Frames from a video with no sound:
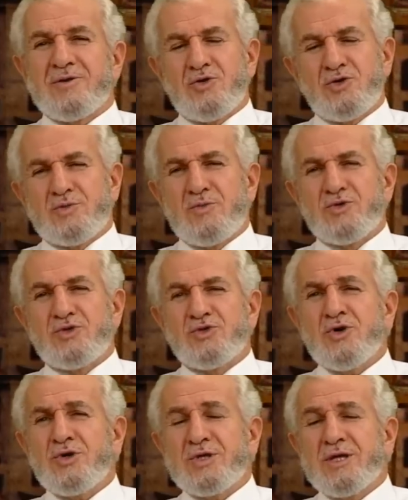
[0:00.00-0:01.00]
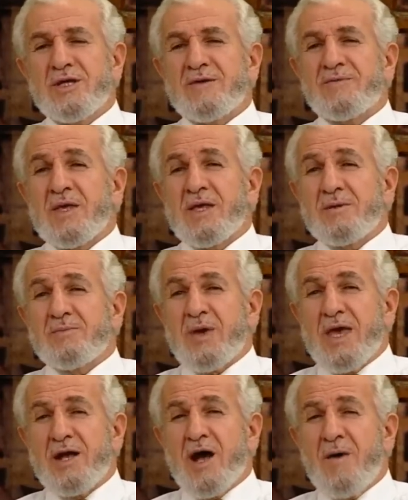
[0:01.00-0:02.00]
O zaman buyuruyor ki
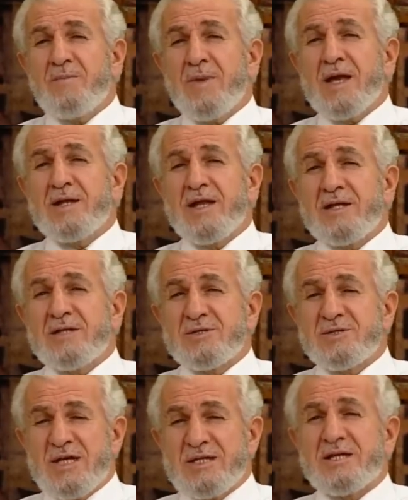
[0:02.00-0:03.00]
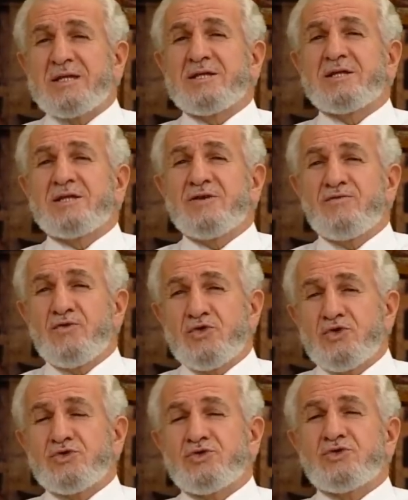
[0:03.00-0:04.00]
peygamberlerin cesedini,
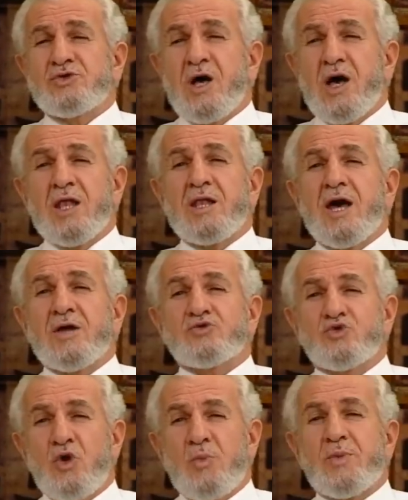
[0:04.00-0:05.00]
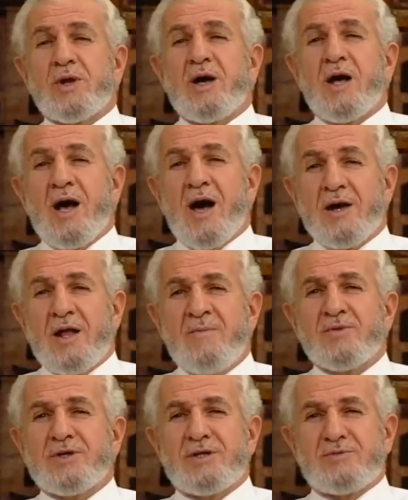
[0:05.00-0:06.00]
vücudunu Allah toprağa
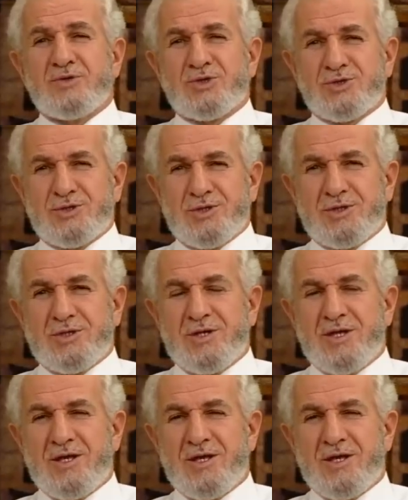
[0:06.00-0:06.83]
haram kılmıştır.